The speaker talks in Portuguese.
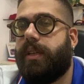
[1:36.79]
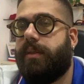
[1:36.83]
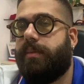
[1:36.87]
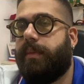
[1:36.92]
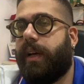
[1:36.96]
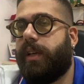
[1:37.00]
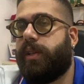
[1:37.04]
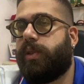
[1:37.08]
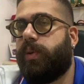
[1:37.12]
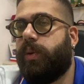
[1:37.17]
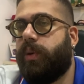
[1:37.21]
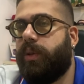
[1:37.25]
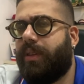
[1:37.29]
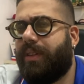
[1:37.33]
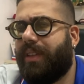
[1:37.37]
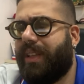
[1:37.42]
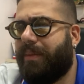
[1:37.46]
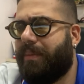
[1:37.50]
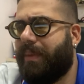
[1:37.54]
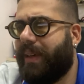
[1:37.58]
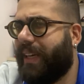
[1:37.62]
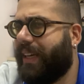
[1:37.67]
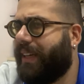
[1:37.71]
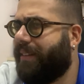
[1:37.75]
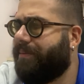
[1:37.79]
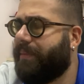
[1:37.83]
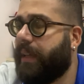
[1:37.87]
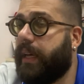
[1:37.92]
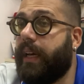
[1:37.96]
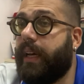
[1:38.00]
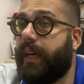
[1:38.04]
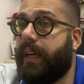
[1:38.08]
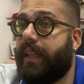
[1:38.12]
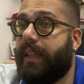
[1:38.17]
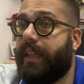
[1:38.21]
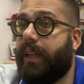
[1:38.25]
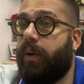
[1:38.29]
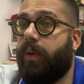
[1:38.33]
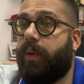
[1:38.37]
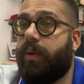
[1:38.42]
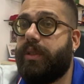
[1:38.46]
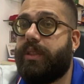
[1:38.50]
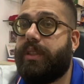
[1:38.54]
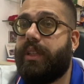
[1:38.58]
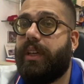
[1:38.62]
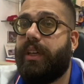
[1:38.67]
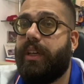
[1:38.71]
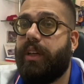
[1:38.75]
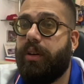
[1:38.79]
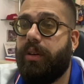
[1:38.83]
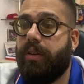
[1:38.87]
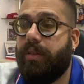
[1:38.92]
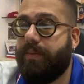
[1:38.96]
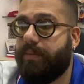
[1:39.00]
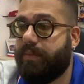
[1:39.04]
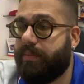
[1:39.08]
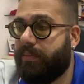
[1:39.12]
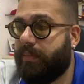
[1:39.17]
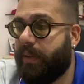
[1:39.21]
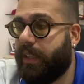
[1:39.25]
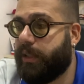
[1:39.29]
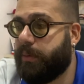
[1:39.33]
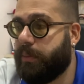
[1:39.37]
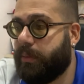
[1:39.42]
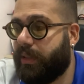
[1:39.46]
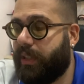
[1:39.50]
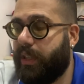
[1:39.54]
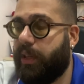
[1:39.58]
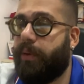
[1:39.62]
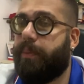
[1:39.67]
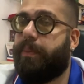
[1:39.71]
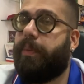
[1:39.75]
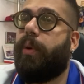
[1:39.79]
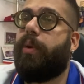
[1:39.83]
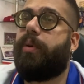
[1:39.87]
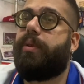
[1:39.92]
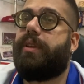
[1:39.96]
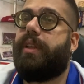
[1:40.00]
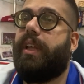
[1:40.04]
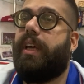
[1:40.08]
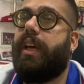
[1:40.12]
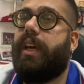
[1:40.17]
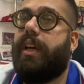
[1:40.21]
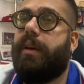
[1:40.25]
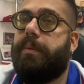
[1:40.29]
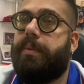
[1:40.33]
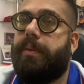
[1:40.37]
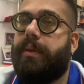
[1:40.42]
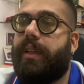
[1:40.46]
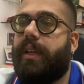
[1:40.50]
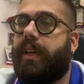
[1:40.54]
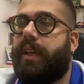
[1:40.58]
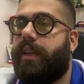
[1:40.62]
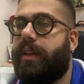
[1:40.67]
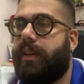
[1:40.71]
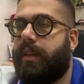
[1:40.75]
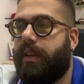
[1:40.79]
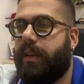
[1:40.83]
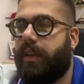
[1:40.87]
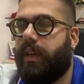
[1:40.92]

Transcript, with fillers: Mas Guto também não conseguiu, mesmo tendo pouco tempo, né?